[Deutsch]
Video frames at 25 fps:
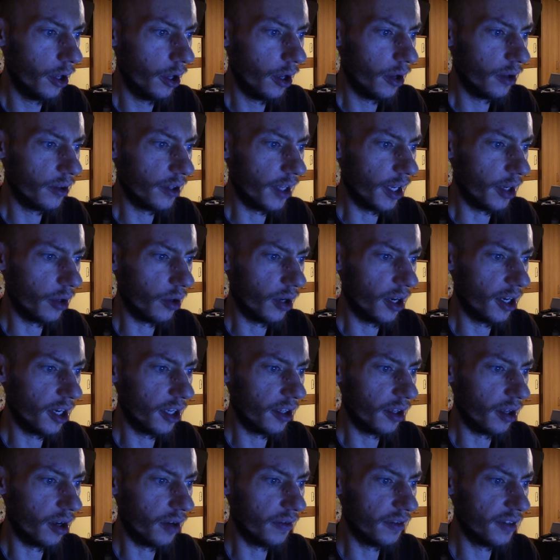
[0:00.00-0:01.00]
und dann noch einen
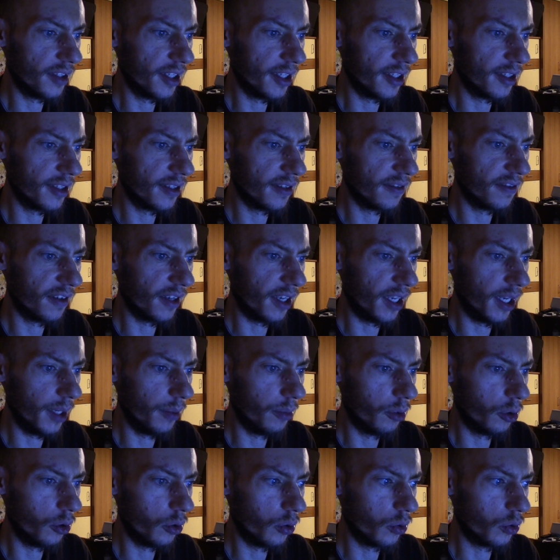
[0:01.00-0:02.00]
draufsetzt,
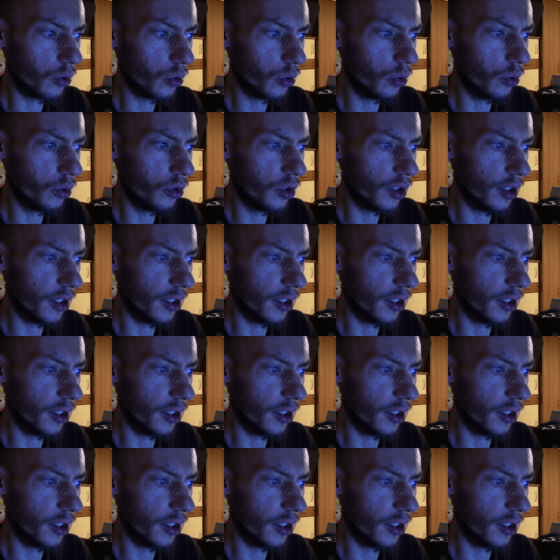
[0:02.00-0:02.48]
Vergebung und Güte.